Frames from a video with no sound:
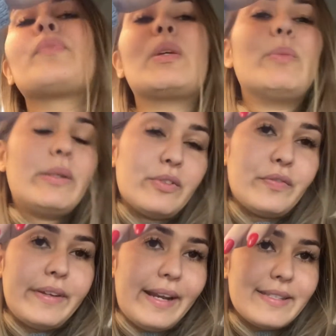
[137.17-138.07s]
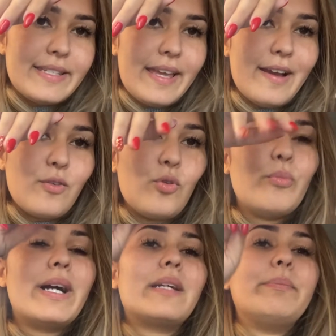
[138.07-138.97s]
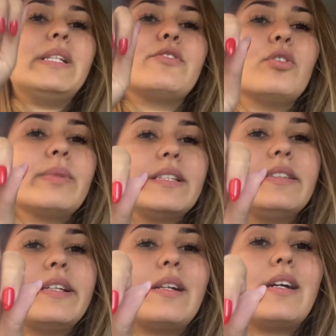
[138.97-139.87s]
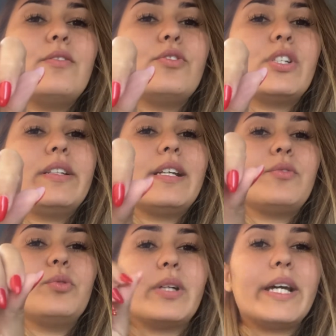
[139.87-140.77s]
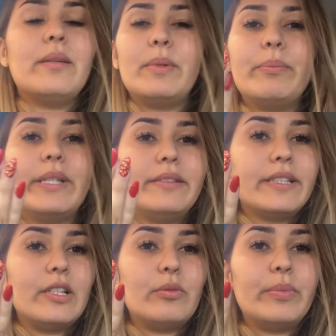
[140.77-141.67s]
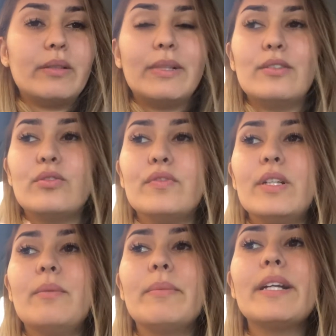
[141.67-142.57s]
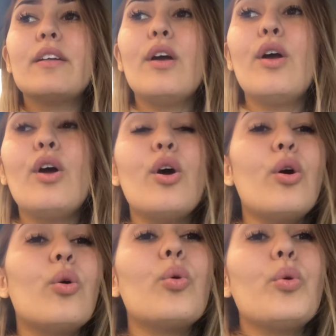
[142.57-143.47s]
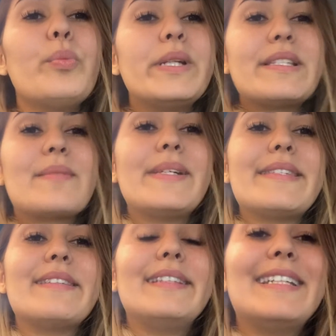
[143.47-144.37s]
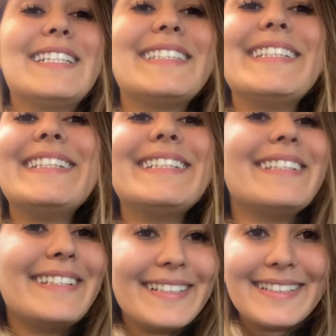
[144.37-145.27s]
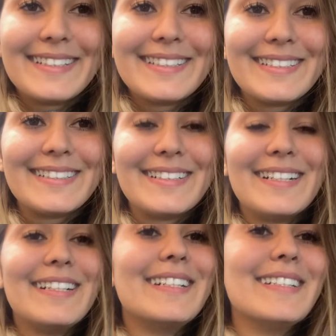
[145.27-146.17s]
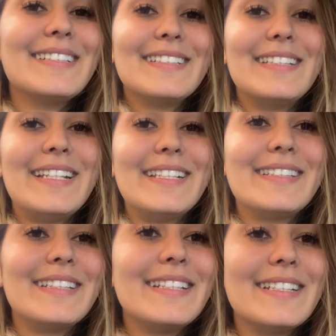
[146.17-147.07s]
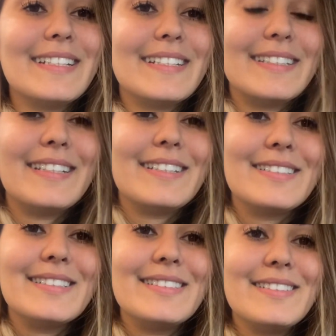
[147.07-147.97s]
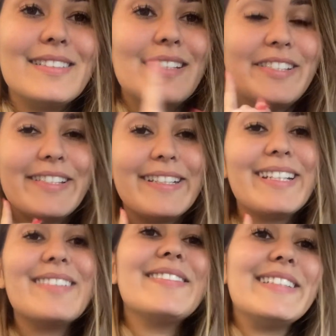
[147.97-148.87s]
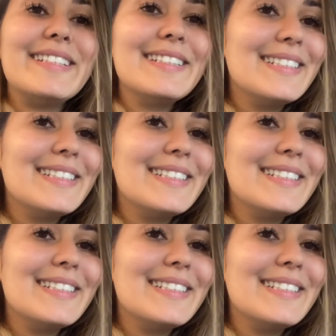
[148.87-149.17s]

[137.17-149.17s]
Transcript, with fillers: المهم ضفيراتي ها هما كملتهم كنت دايره لو جيل ناتوريل من بعد درت لهم بيرمانون في الاحمر وبالنسبه لسنيناتي هانتا لاتي عندي لكم الضو هنا الشعر فيا